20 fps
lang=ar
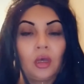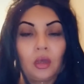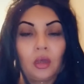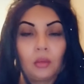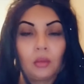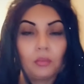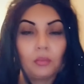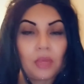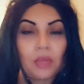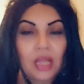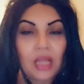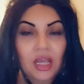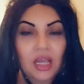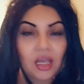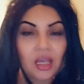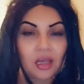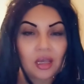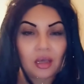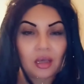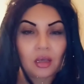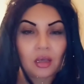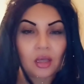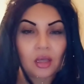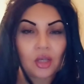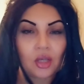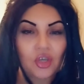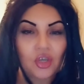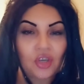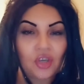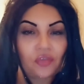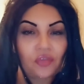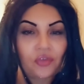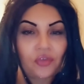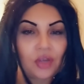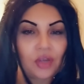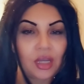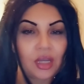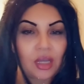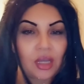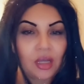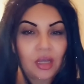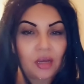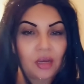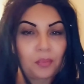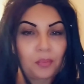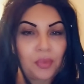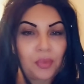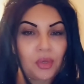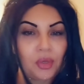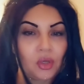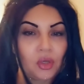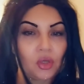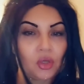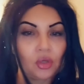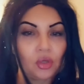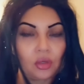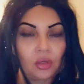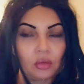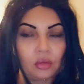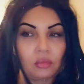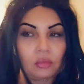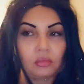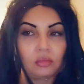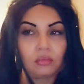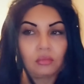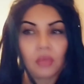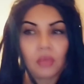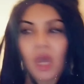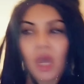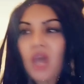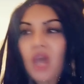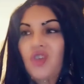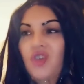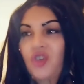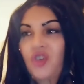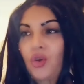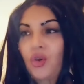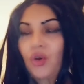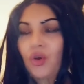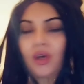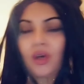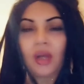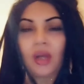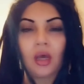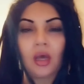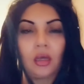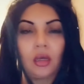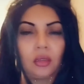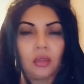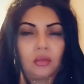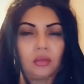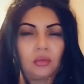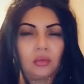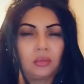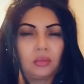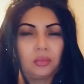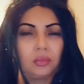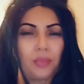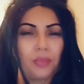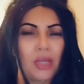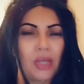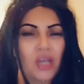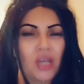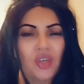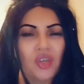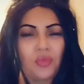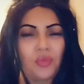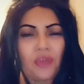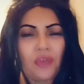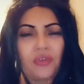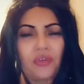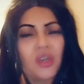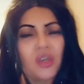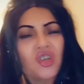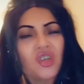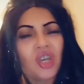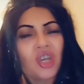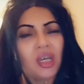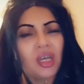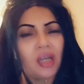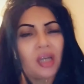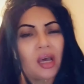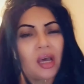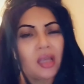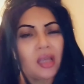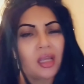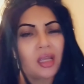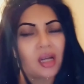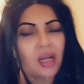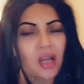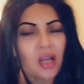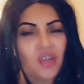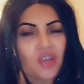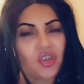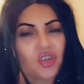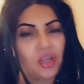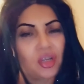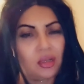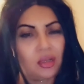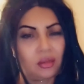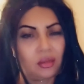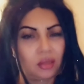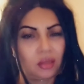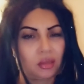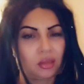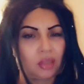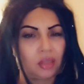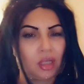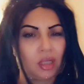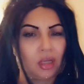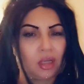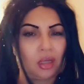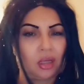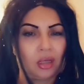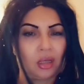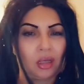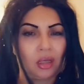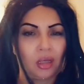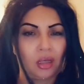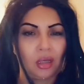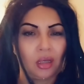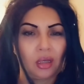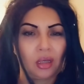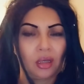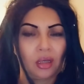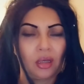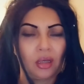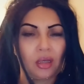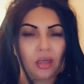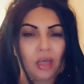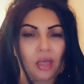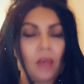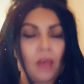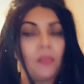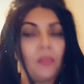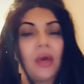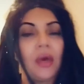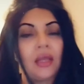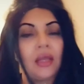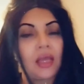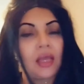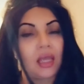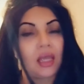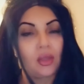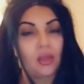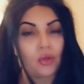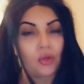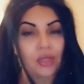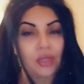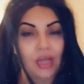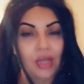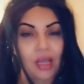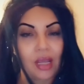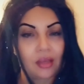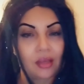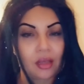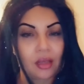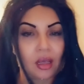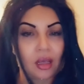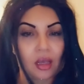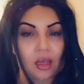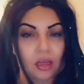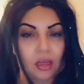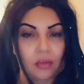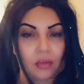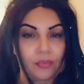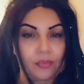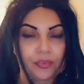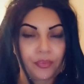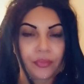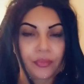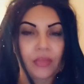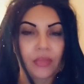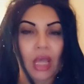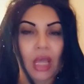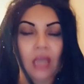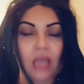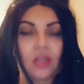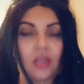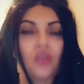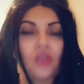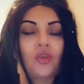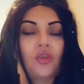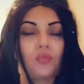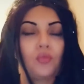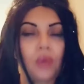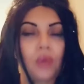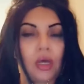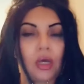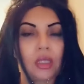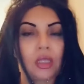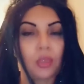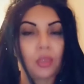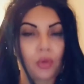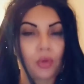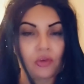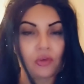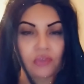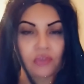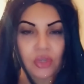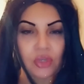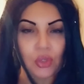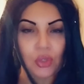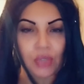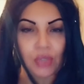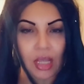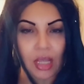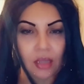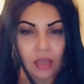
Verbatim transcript: بلاك آه، شوف لك يا ربي حاجة أخرى بلاكش ما فيش خير هذا الراجل آه، أما لكن العذرية تاعك كاينين طبا دي بروفيسيونال